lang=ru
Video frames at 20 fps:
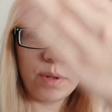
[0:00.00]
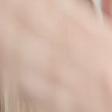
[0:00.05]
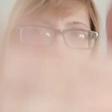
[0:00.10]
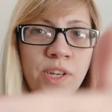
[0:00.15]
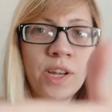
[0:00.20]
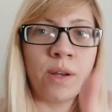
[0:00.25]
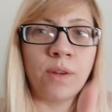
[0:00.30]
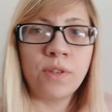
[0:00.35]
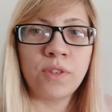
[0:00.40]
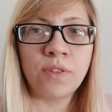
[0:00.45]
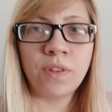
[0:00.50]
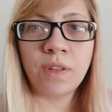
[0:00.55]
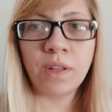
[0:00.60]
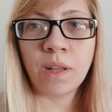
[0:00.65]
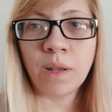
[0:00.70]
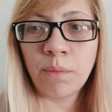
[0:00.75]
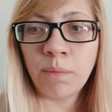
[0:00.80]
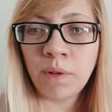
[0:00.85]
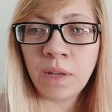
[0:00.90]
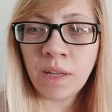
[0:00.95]
подключаюсь
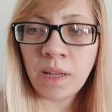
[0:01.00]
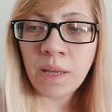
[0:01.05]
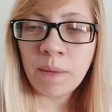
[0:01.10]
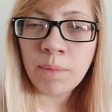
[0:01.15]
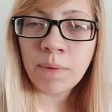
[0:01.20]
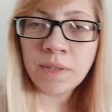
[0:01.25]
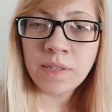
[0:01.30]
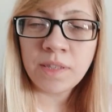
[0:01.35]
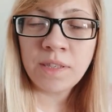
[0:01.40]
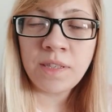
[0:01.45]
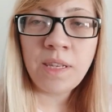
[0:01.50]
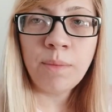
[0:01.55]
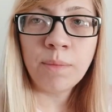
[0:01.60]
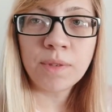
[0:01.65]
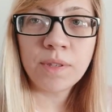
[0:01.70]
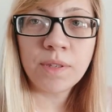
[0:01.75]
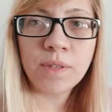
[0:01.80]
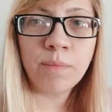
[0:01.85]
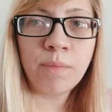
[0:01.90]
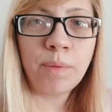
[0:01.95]
таком, к MS
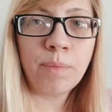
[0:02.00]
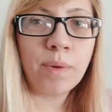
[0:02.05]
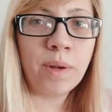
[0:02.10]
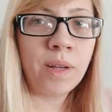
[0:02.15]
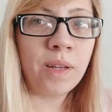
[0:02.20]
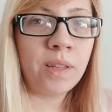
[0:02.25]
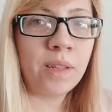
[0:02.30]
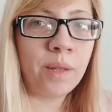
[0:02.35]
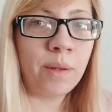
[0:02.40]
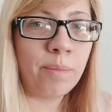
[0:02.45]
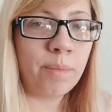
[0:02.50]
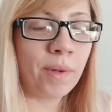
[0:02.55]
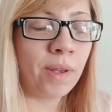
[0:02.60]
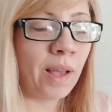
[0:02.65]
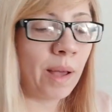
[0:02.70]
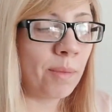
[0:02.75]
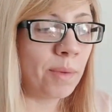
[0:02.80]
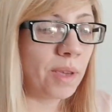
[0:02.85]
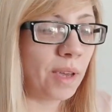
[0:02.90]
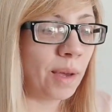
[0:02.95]
Teams, мы по этой
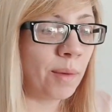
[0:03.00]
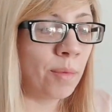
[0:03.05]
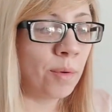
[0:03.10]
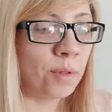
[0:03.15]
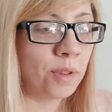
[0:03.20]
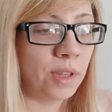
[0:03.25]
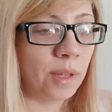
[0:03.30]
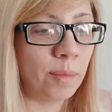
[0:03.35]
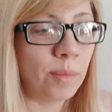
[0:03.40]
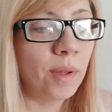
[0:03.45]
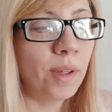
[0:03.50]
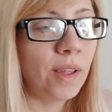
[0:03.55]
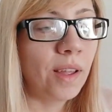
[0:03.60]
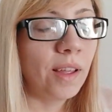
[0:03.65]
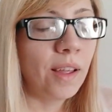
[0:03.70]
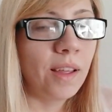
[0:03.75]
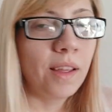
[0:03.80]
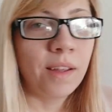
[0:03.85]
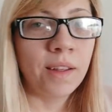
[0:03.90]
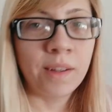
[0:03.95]
программке работаем
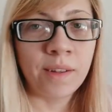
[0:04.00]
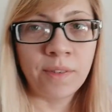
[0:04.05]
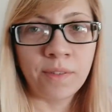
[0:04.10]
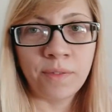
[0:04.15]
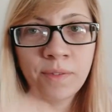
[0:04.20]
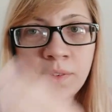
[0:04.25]
э,